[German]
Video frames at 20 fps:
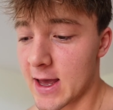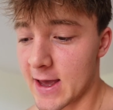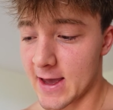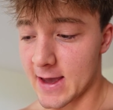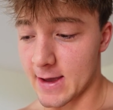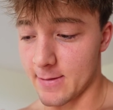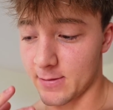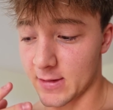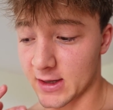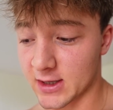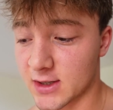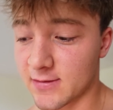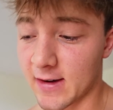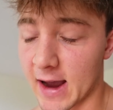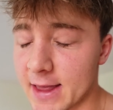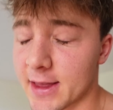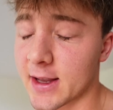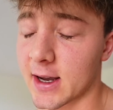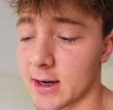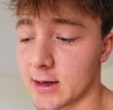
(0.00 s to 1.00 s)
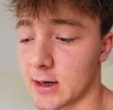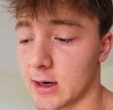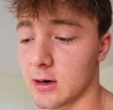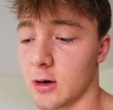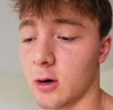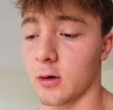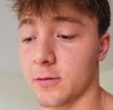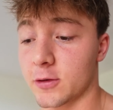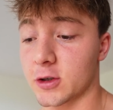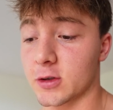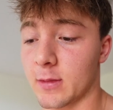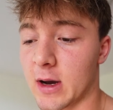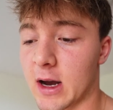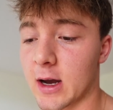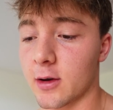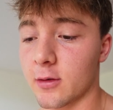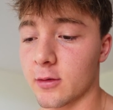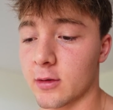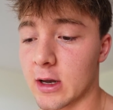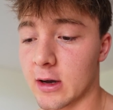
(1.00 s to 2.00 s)
ähm, einen Zweitkanal
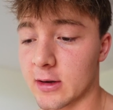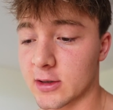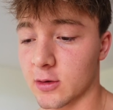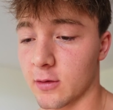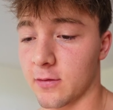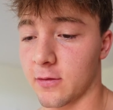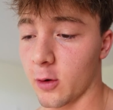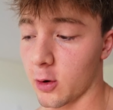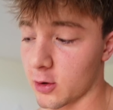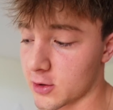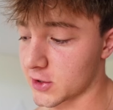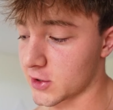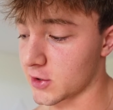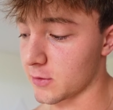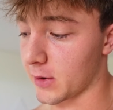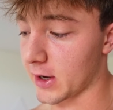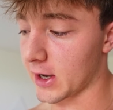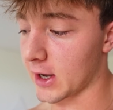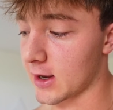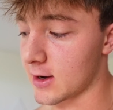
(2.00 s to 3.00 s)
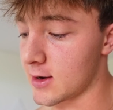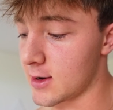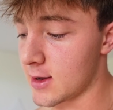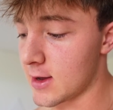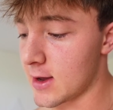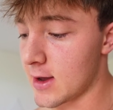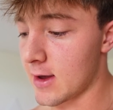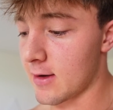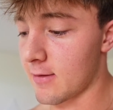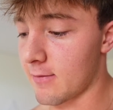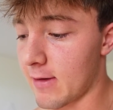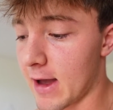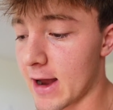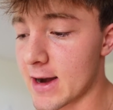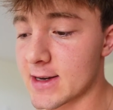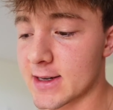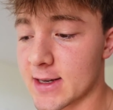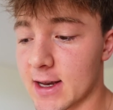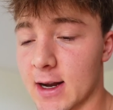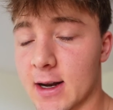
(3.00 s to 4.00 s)
aufzumachen und da so Vlogs zu bringen, weil
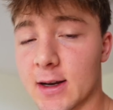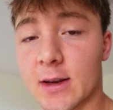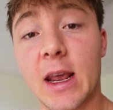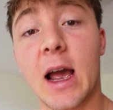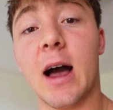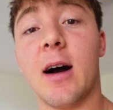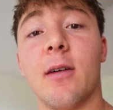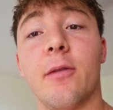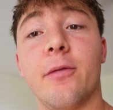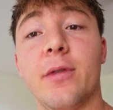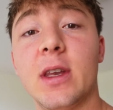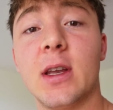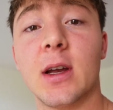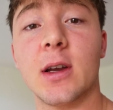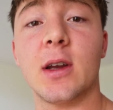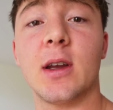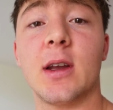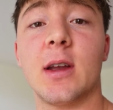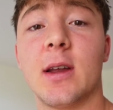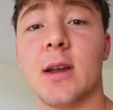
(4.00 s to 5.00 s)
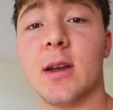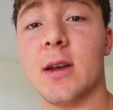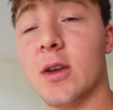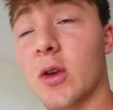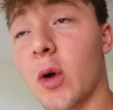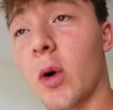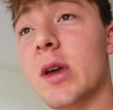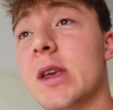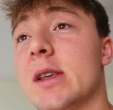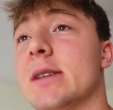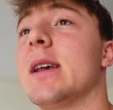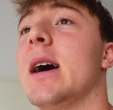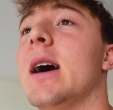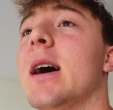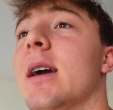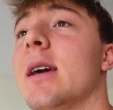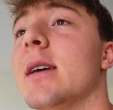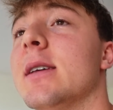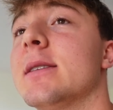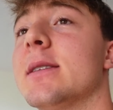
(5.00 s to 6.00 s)
es halt ja wieder eine neue
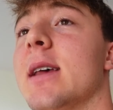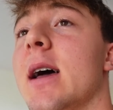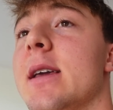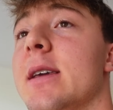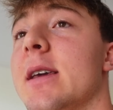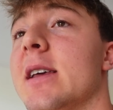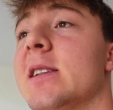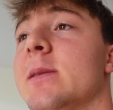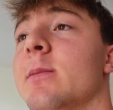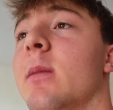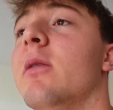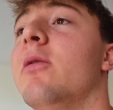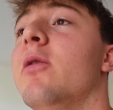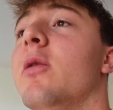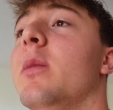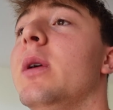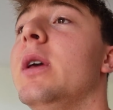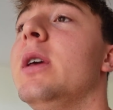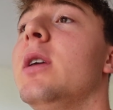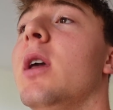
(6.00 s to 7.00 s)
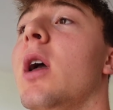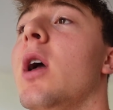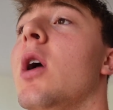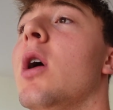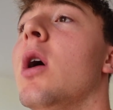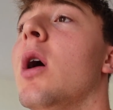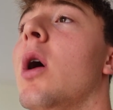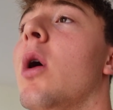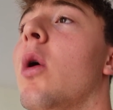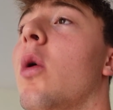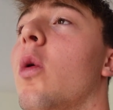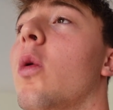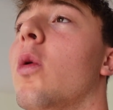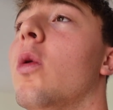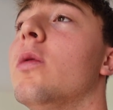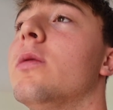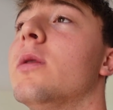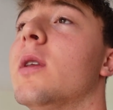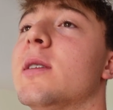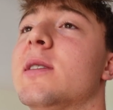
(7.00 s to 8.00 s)
Sache ist, sage ich jetzt mal für mich.
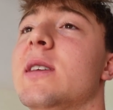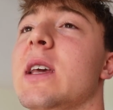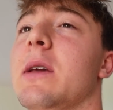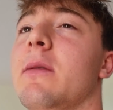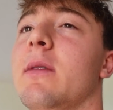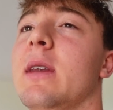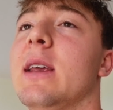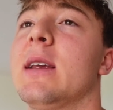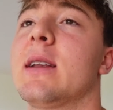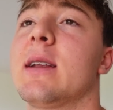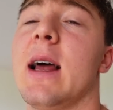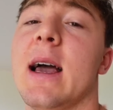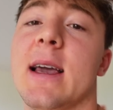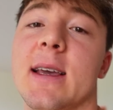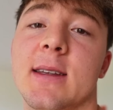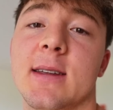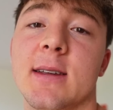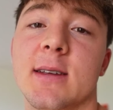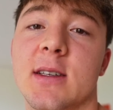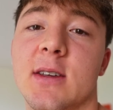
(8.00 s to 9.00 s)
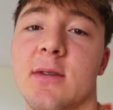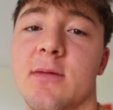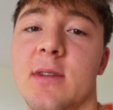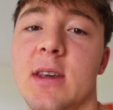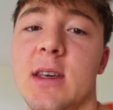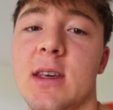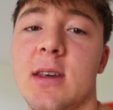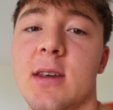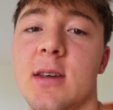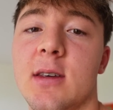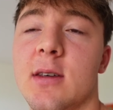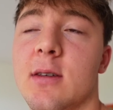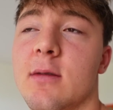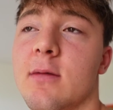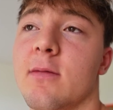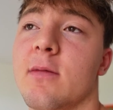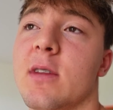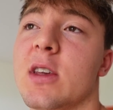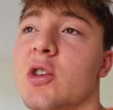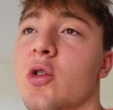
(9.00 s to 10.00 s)
Und das irgendwie nicht leicht ist, wie,
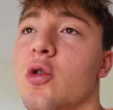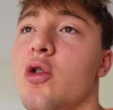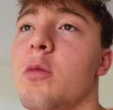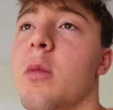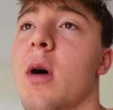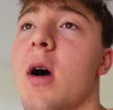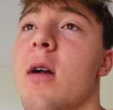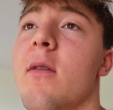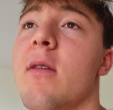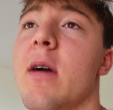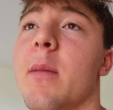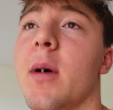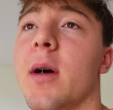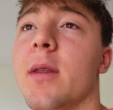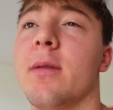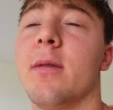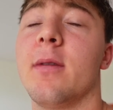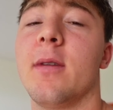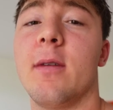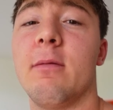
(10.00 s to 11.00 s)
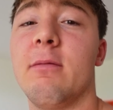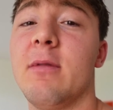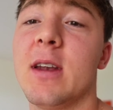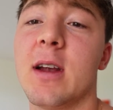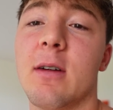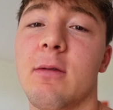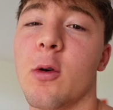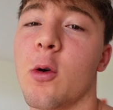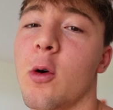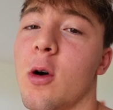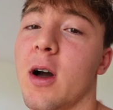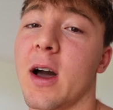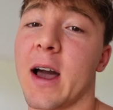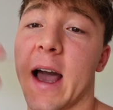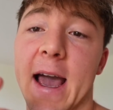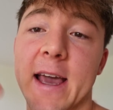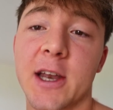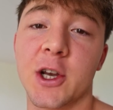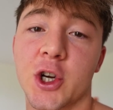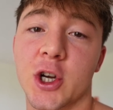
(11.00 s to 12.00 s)
wie so überall, wenn man wieder wo
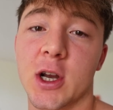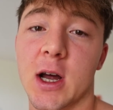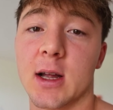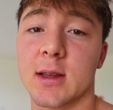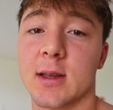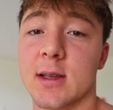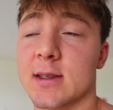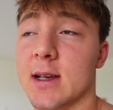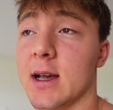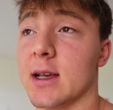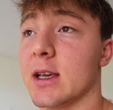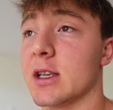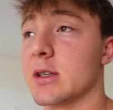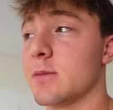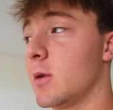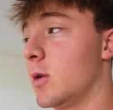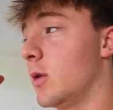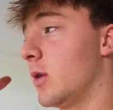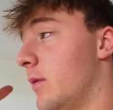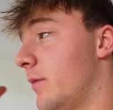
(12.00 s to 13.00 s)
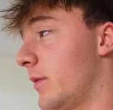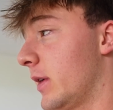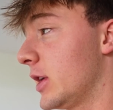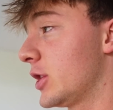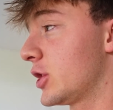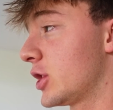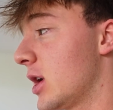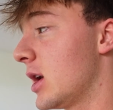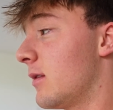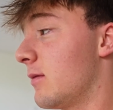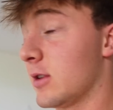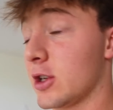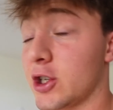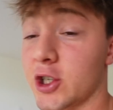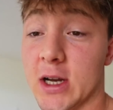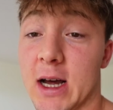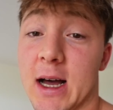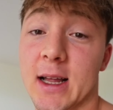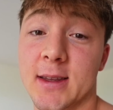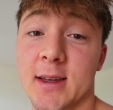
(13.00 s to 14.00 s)
rein startet, sage ich jetzt mal, oder frisch das
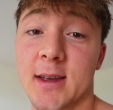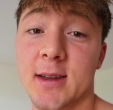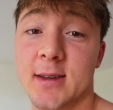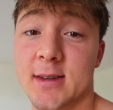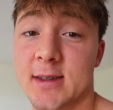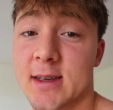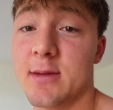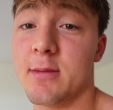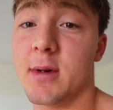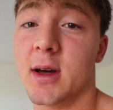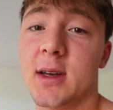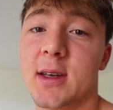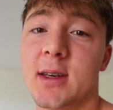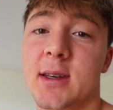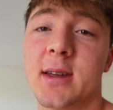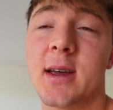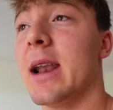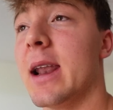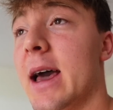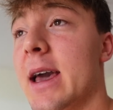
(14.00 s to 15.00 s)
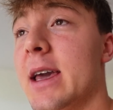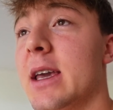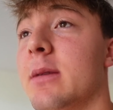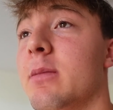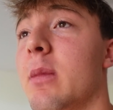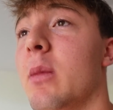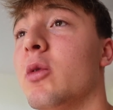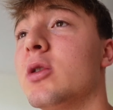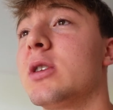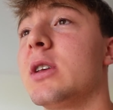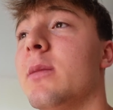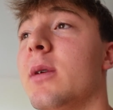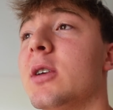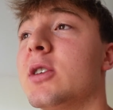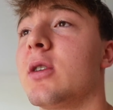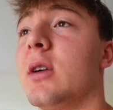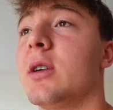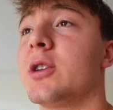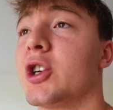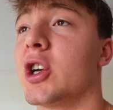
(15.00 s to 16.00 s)
startet, immer nicht leicht. Man muss immer
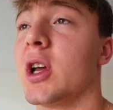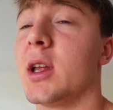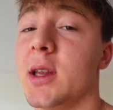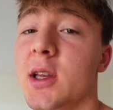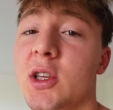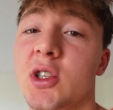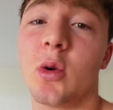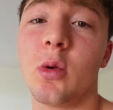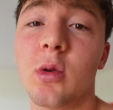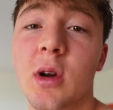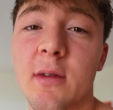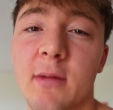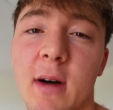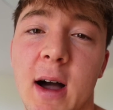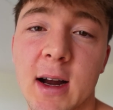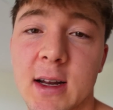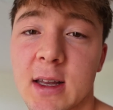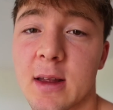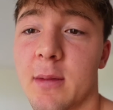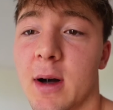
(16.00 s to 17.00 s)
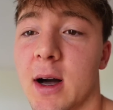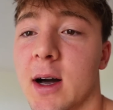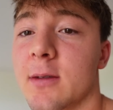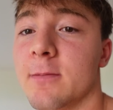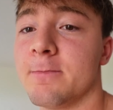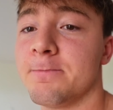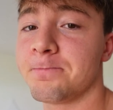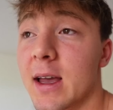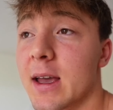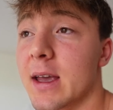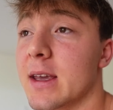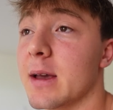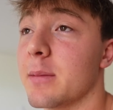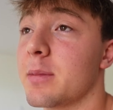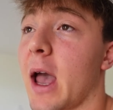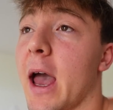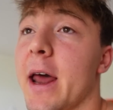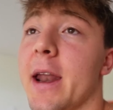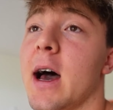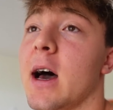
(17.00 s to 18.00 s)
so einen Schritt ins Ungewagte machen. Ich habe
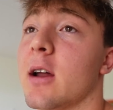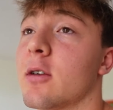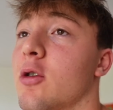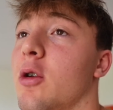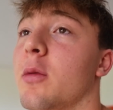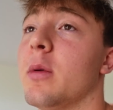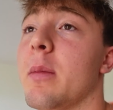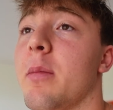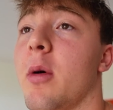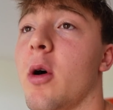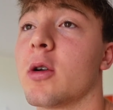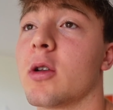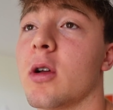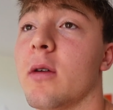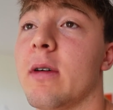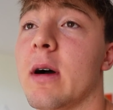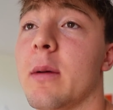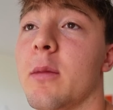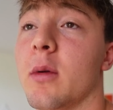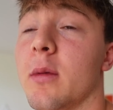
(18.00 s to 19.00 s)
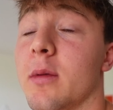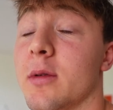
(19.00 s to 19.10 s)
keine Ahnung, ob ihr Bock drauf habt,